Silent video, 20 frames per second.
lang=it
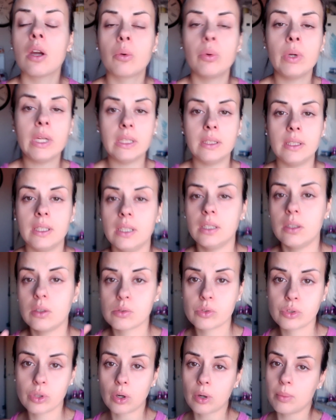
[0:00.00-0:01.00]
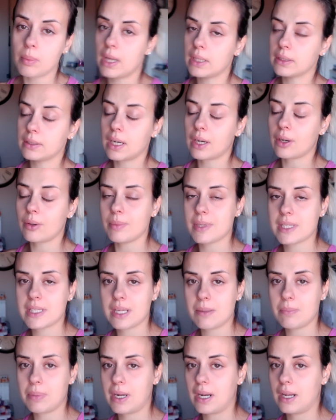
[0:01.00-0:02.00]
quindi non so come andrà come
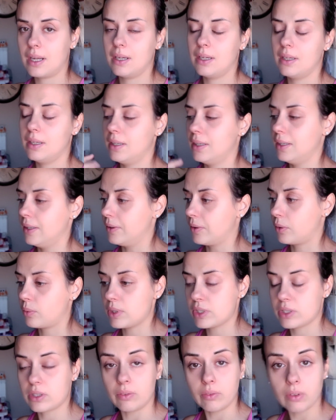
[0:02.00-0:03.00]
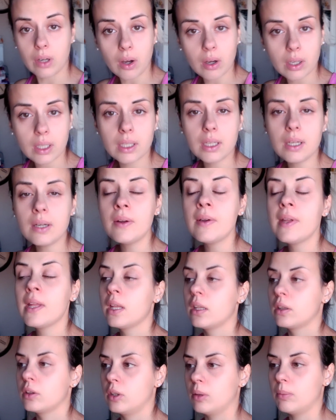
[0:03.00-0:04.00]
sempre eh, questo vlog
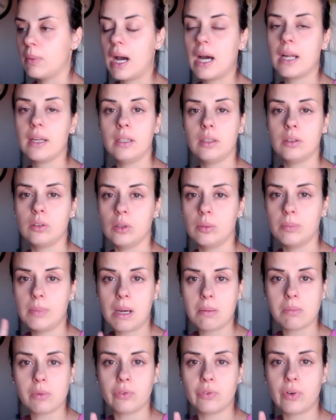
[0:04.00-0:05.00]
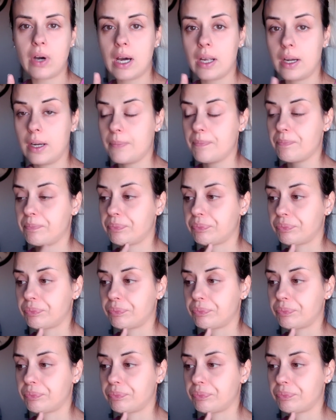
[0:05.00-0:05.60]
domani dobbiamo fare